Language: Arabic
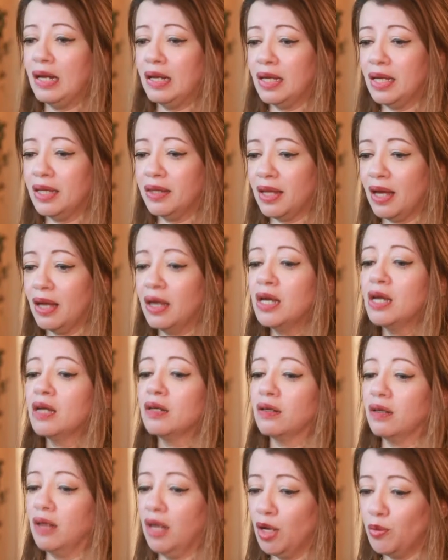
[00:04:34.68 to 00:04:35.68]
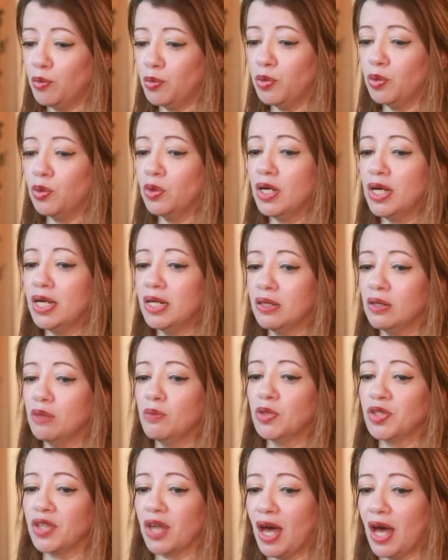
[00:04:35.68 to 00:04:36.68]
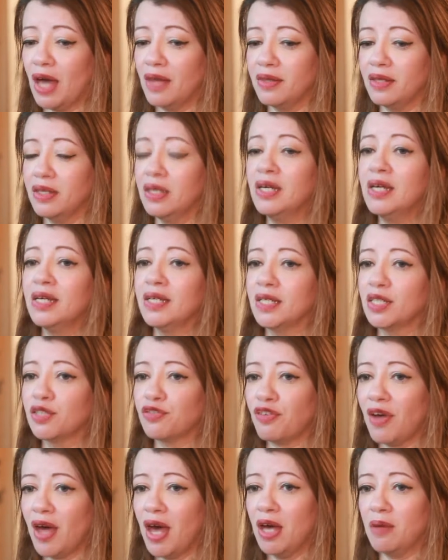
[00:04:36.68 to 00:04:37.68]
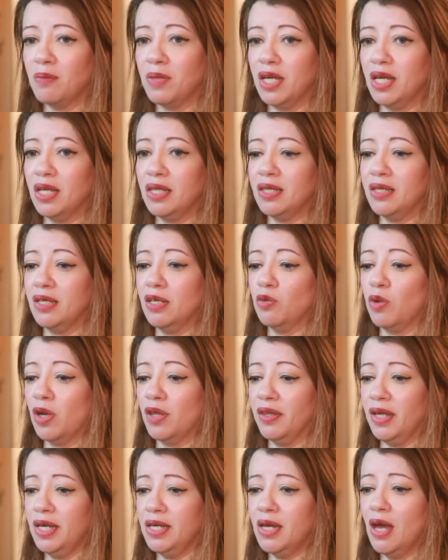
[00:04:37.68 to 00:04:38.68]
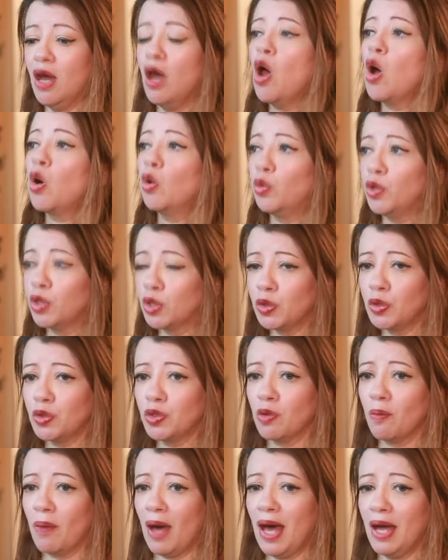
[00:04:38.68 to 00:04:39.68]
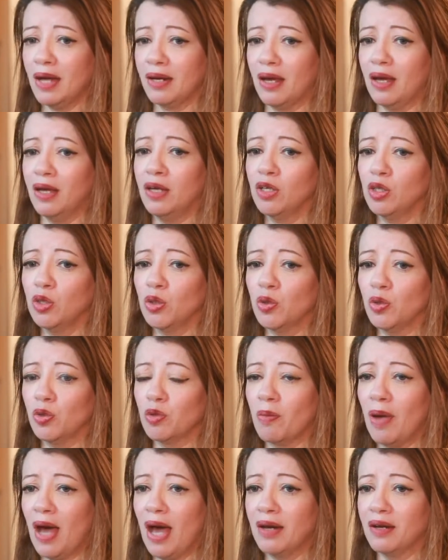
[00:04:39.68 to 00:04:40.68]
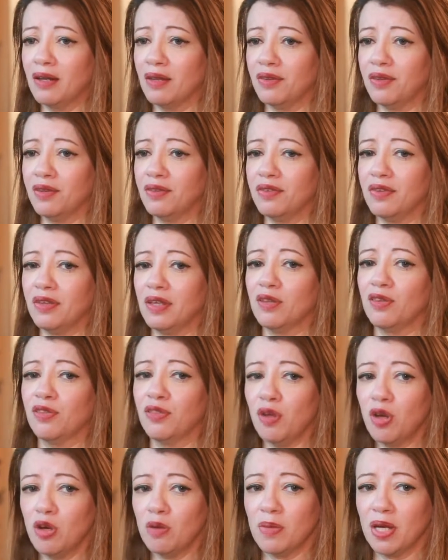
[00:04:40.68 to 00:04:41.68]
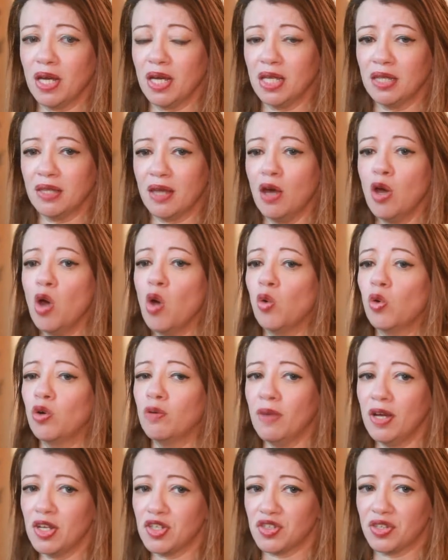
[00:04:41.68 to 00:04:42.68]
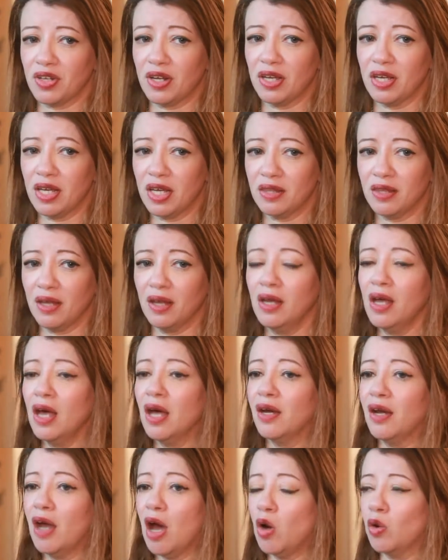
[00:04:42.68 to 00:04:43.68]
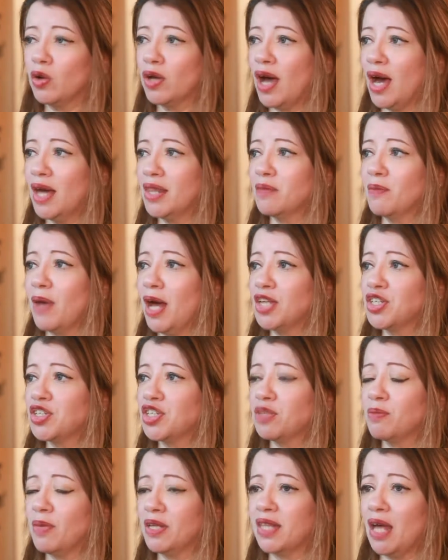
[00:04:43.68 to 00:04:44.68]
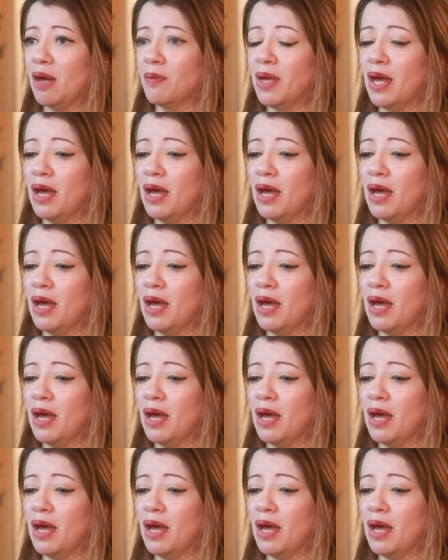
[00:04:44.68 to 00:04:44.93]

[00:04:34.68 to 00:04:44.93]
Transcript: هذا نحبوا أن المتقاضي يتفهم هذه الوضعية ويكون معنا يكون معنا ضد الظلم هذا والمجزرة هذا راهو القاضي ما عادش يتمتع